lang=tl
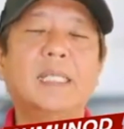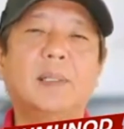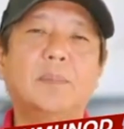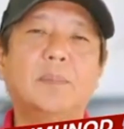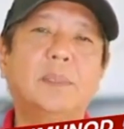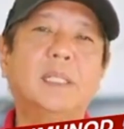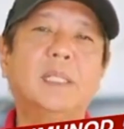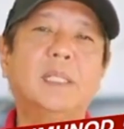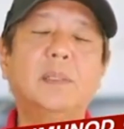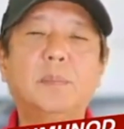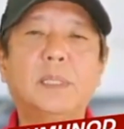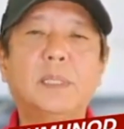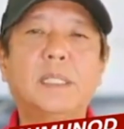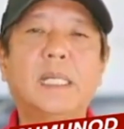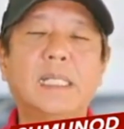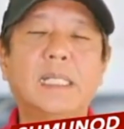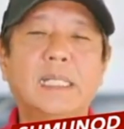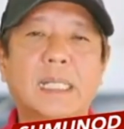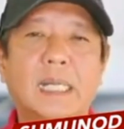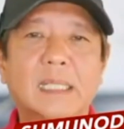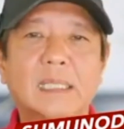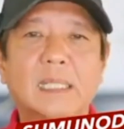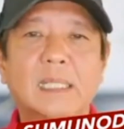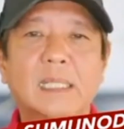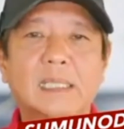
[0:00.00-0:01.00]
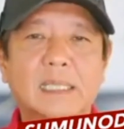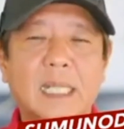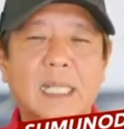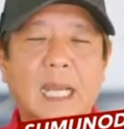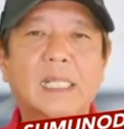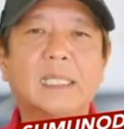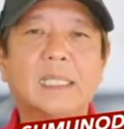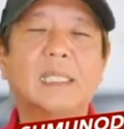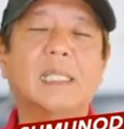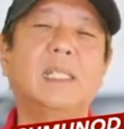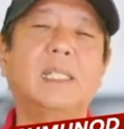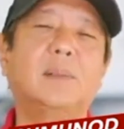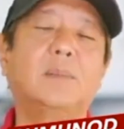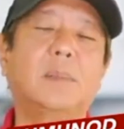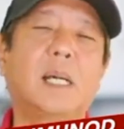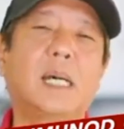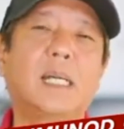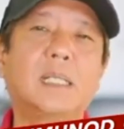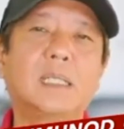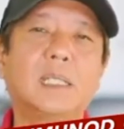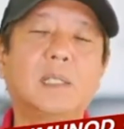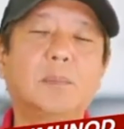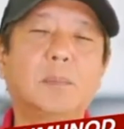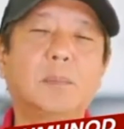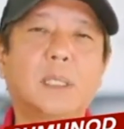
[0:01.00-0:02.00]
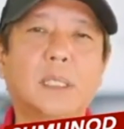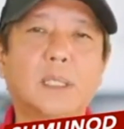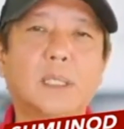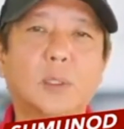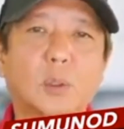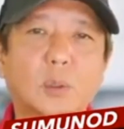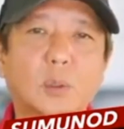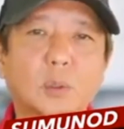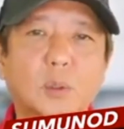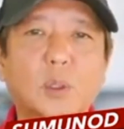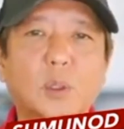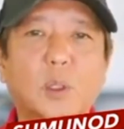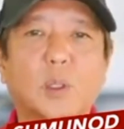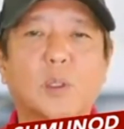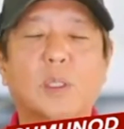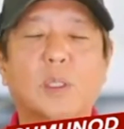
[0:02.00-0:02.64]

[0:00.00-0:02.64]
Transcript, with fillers: na binibigay nat sa atin ng mga ating mga doktor,